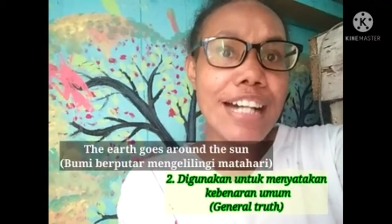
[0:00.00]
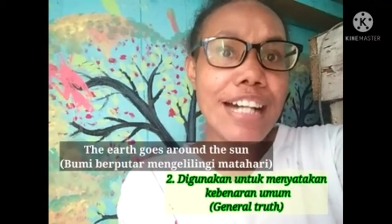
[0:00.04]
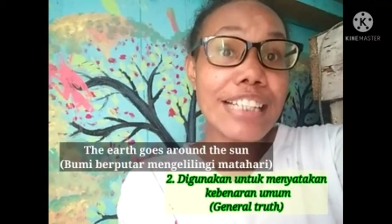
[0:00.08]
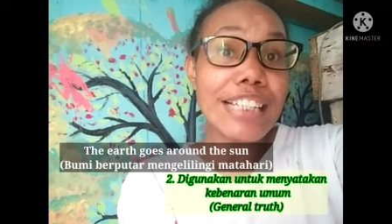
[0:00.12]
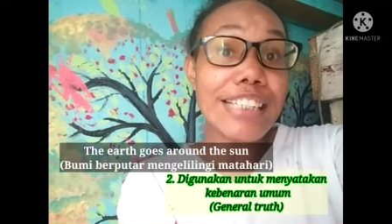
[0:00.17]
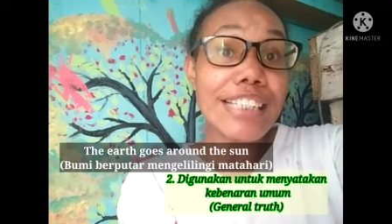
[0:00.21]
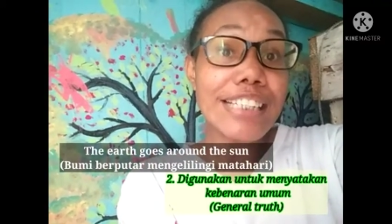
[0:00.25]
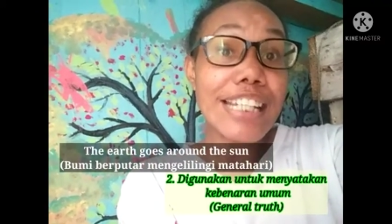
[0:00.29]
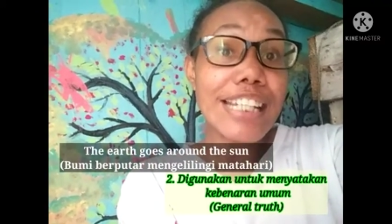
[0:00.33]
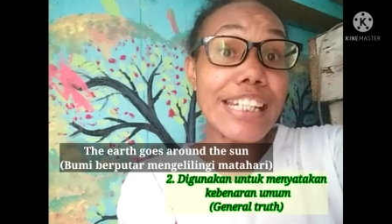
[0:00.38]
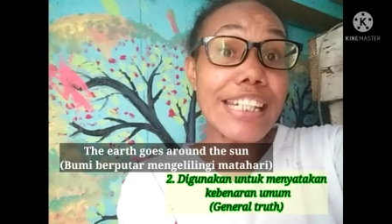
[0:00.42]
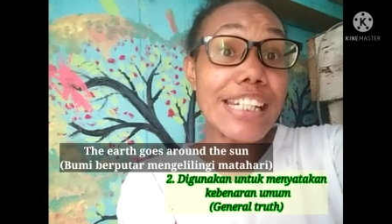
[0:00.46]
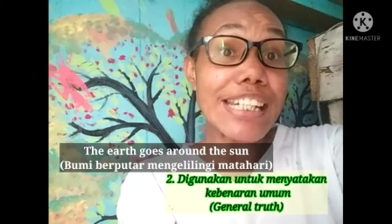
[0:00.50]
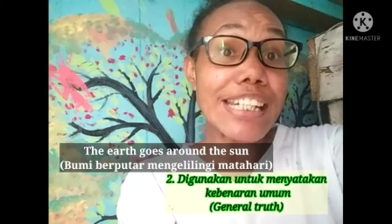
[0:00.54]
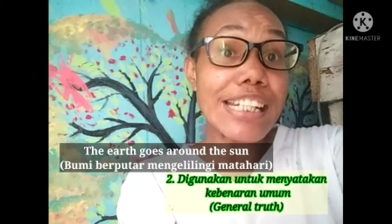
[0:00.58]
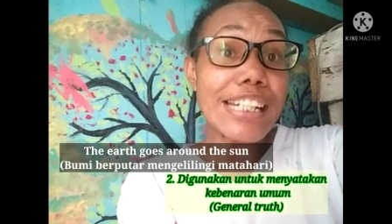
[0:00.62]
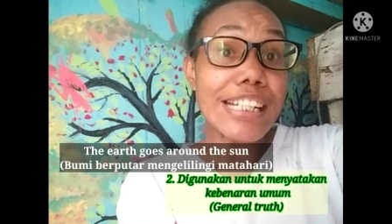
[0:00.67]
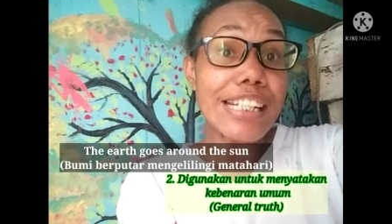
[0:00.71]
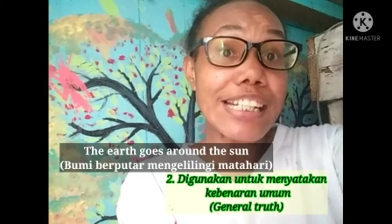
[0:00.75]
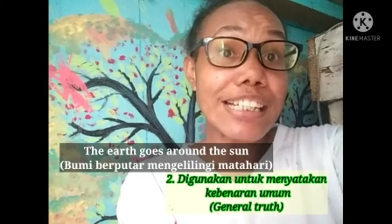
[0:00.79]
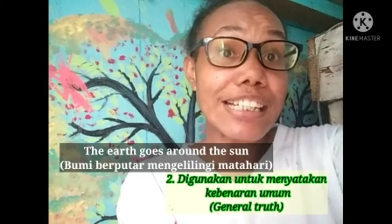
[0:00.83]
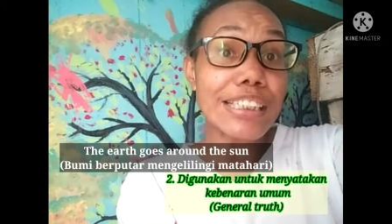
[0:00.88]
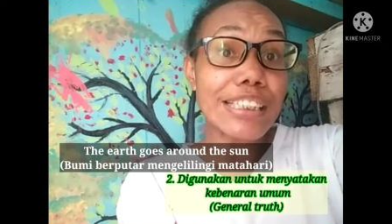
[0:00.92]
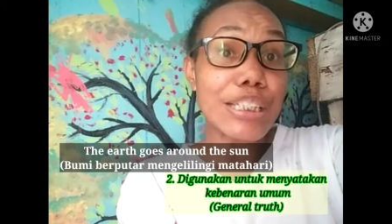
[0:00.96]
the
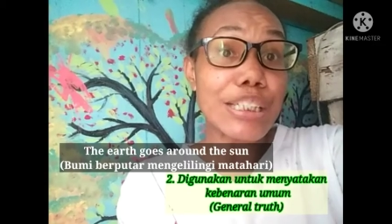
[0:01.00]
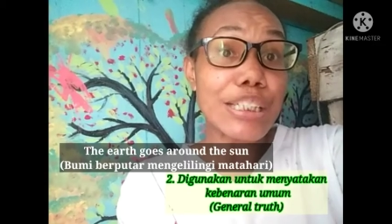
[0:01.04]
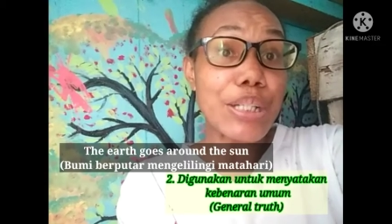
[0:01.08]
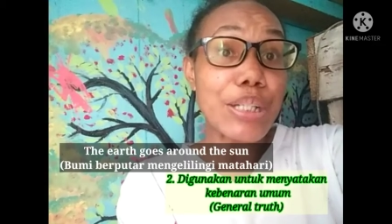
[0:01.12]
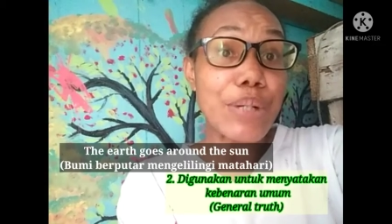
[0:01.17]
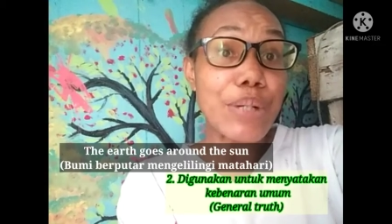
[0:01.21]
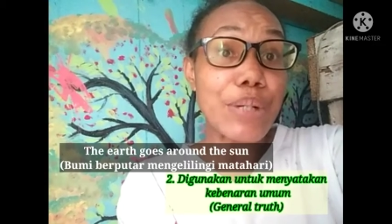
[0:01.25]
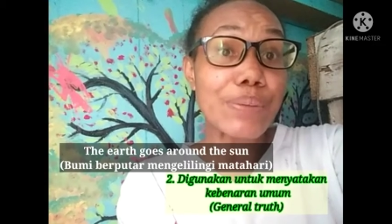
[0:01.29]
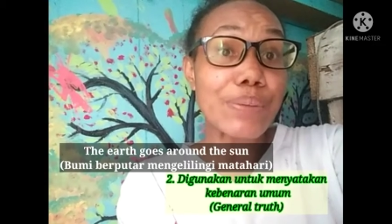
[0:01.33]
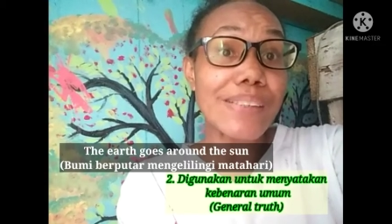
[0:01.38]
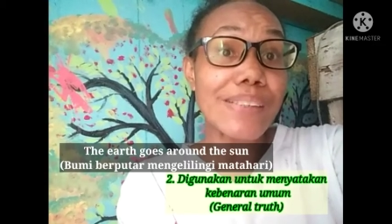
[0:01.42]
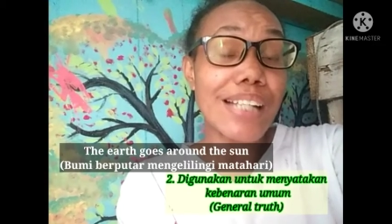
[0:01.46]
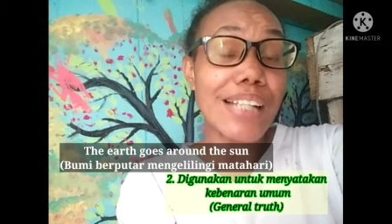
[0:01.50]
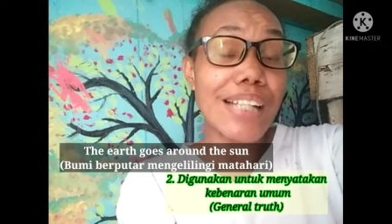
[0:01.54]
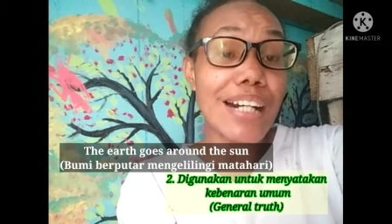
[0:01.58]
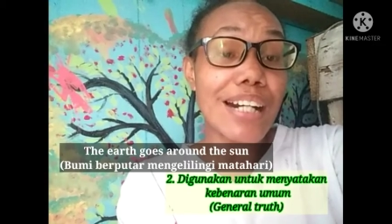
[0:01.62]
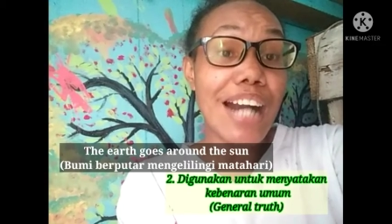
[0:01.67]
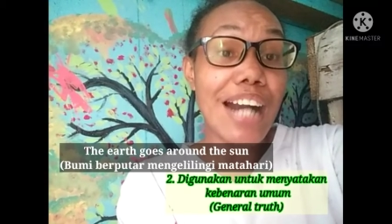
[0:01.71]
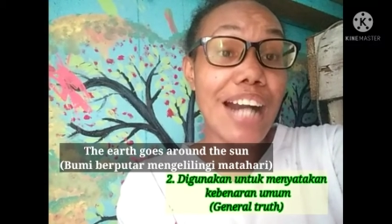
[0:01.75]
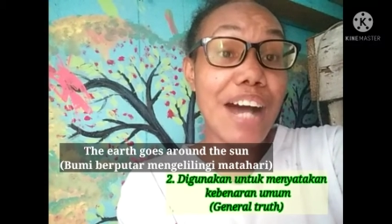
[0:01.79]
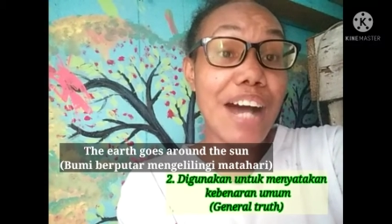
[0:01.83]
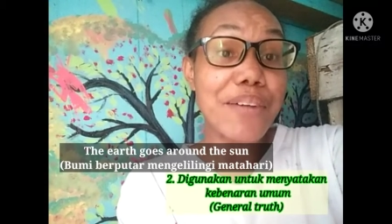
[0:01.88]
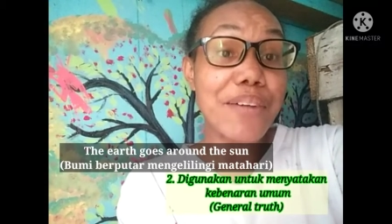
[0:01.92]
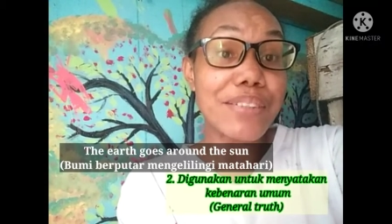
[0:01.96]
earth goes
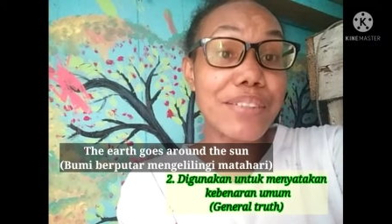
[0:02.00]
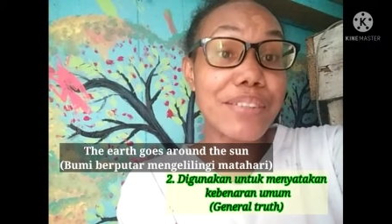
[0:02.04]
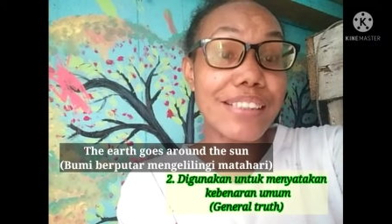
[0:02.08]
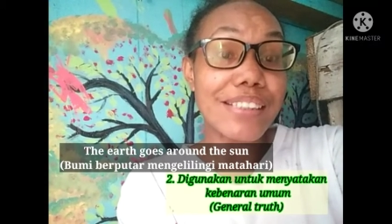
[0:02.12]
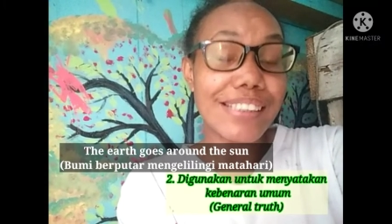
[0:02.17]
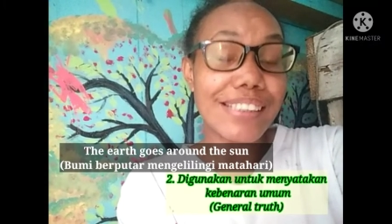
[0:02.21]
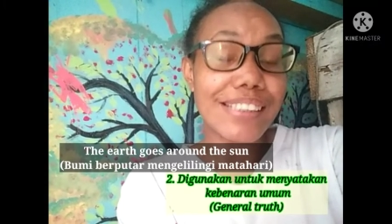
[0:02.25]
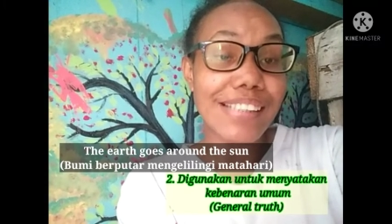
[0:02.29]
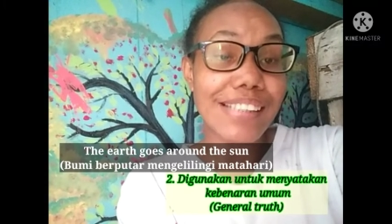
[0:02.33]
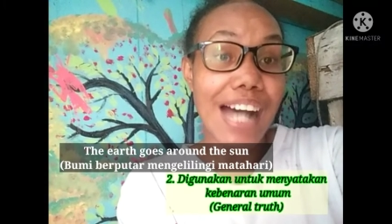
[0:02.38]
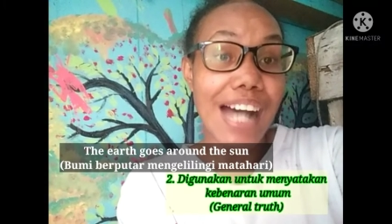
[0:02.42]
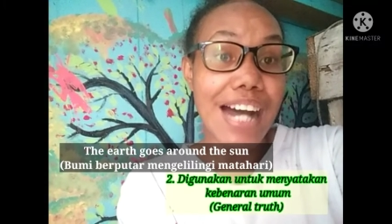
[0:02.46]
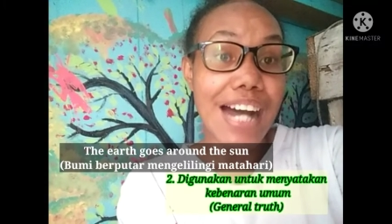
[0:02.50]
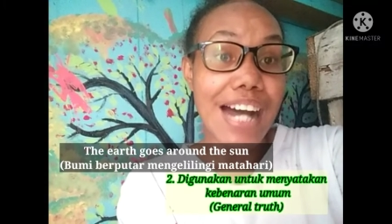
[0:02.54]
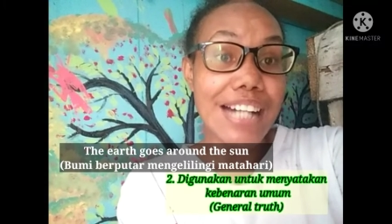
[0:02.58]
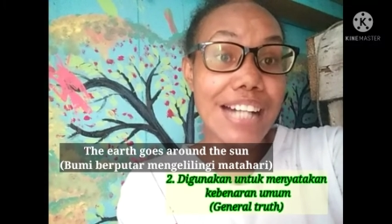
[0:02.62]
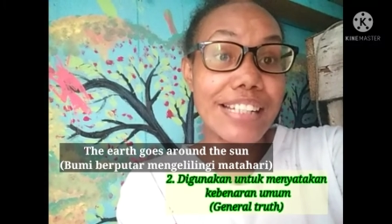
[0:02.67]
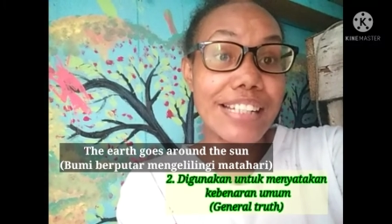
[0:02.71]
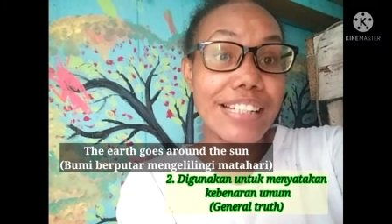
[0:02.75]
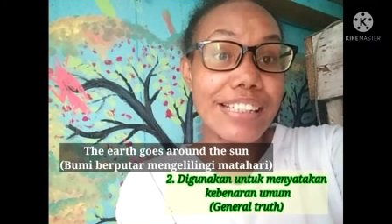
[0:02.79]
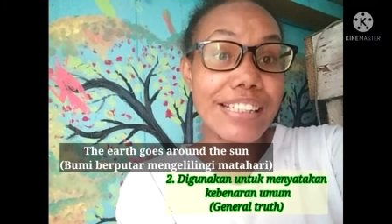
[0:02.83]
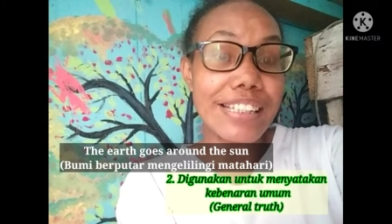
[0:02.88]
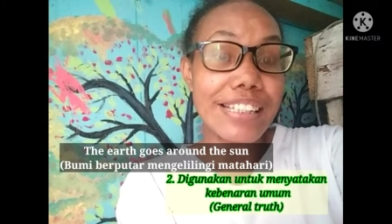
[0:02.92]
around the sun.